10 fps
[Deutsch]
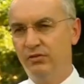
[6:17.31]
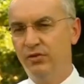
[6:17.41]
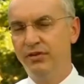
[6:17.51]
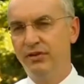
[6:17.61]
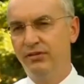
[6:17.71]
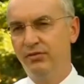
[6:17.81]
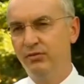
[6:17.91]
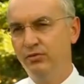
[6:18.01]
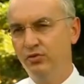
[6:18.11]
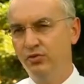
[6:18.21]

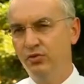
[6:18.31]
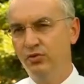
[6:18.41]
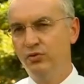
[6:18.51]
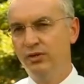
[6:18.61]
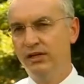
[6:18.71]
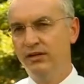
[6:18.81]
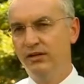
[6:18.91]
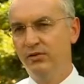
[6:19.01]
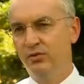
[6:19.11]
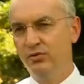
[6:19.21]
Konzentrationsstörungen,
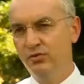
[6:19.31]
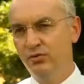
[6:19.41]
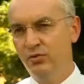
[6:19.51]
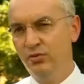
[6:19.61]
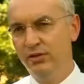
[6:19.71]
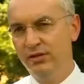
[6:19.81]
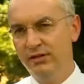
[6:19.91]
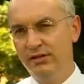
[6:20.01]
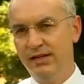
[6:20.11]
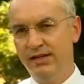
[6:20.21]
innere
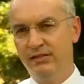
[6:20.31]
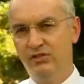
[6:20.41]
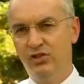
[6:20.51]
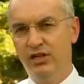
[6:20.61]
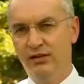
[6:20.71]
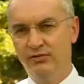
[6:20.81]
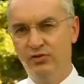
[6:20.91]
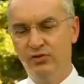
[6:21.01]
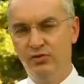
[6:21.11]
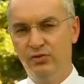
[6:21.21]
Unruhe, leichte
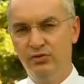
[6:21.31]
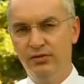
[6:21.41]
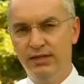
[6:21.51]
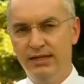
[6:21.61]
Schlafstörungen.